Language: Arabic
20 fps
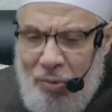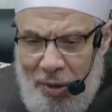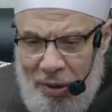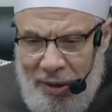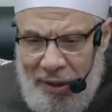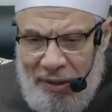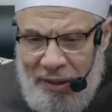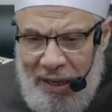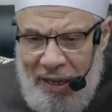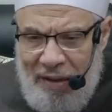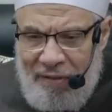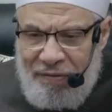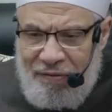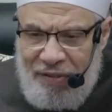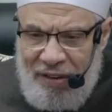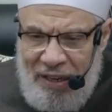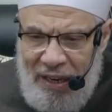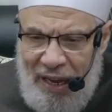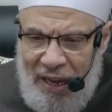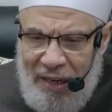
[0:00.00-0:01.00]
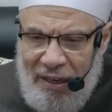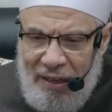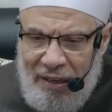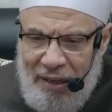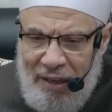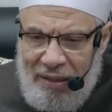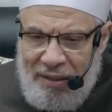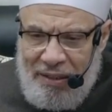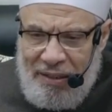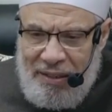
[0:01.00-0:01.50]
ورد في
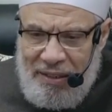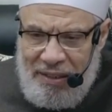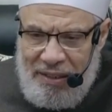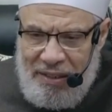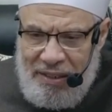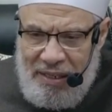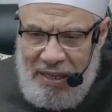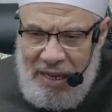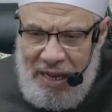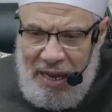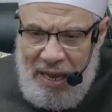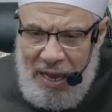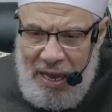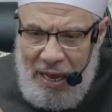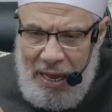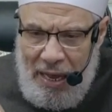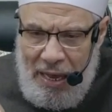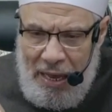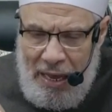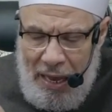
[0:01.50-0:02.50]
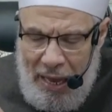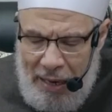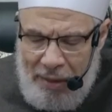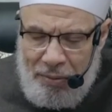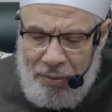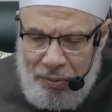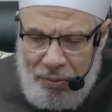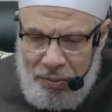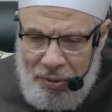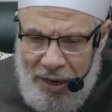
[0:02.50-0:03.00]
الحلقة
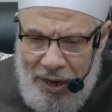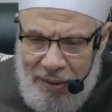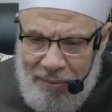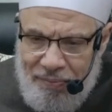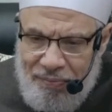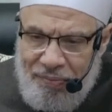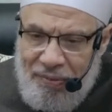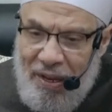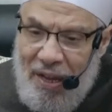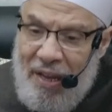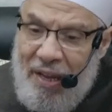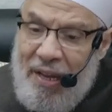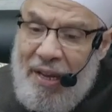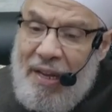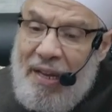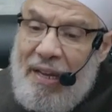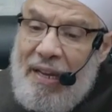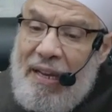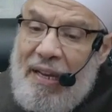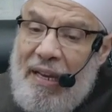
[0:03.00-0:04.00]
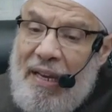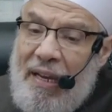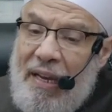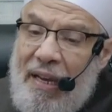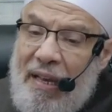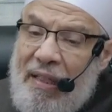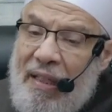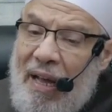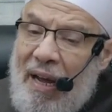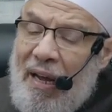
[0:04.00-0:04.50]
الأولى
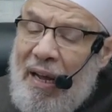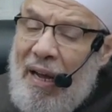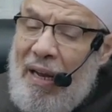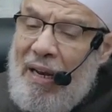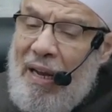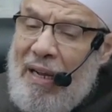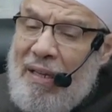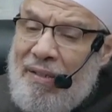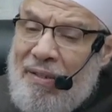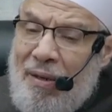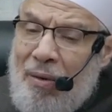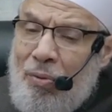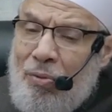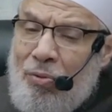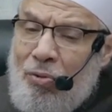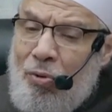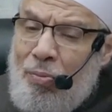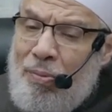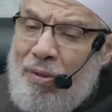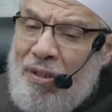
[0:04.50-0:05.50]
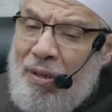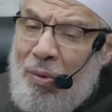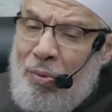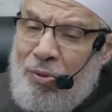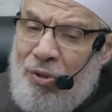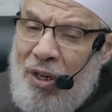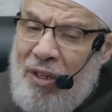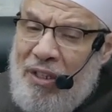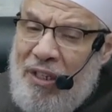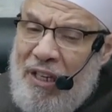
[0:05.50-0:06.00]
إذا خلى زوج
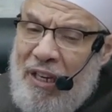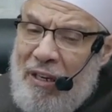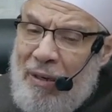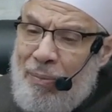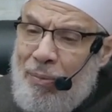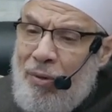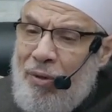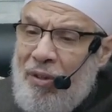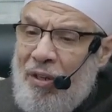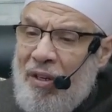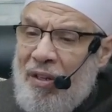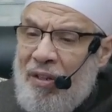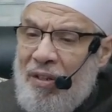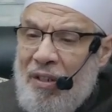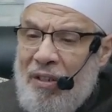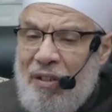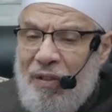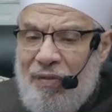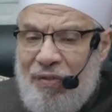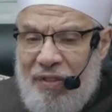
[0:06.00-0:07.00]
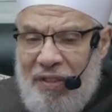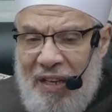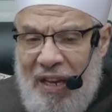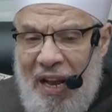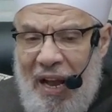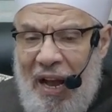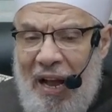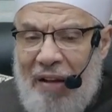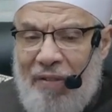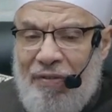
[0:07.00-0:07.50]
بزوجته لمدة نصف
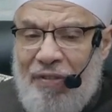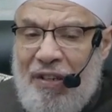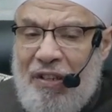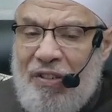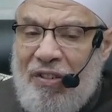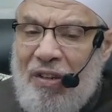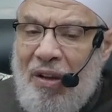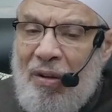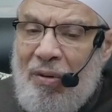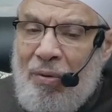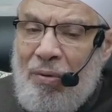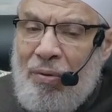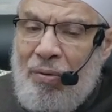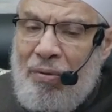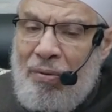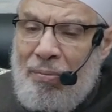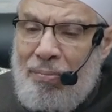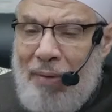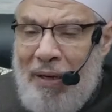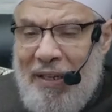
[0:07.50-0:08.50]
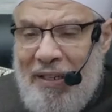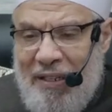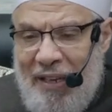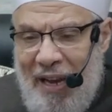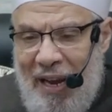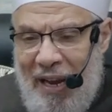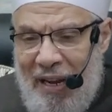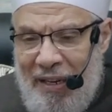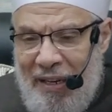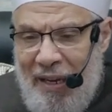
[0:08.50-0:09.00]
ساعة في صالون بيت
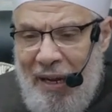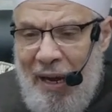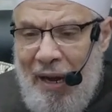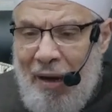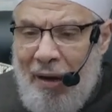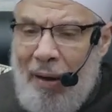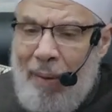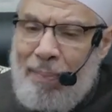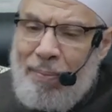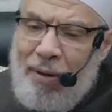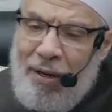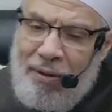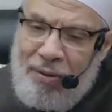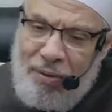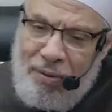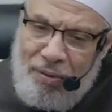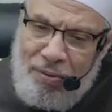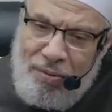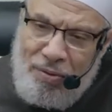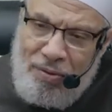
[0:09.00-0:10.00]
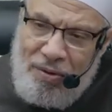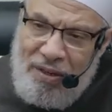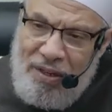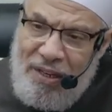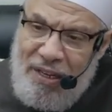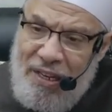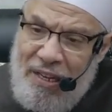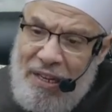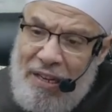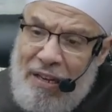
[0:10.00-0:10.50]
أهلها قبل الدخول
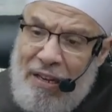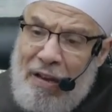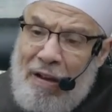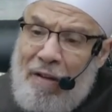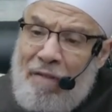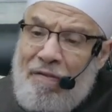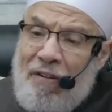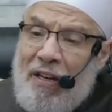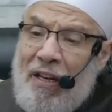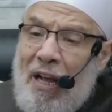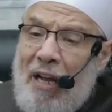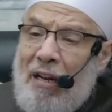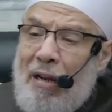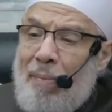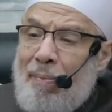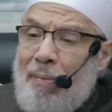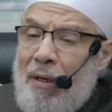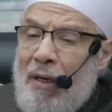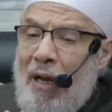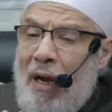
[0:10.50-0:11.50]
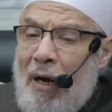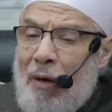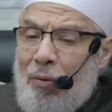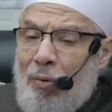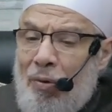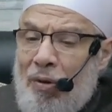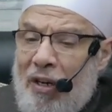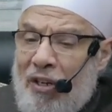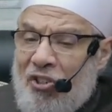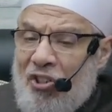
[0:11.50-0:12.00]
فنال منها
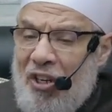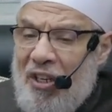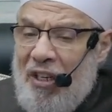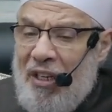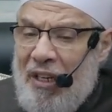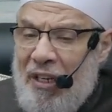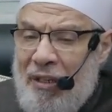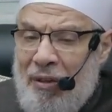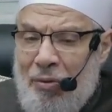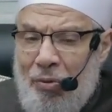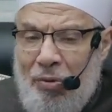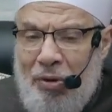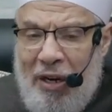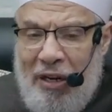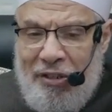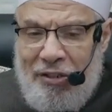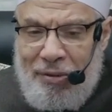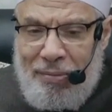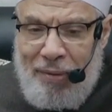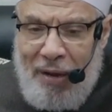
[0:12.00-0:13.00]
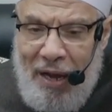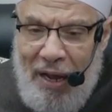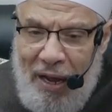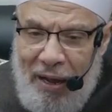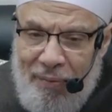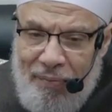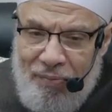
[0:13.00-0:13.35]
كل شيء دون الجماع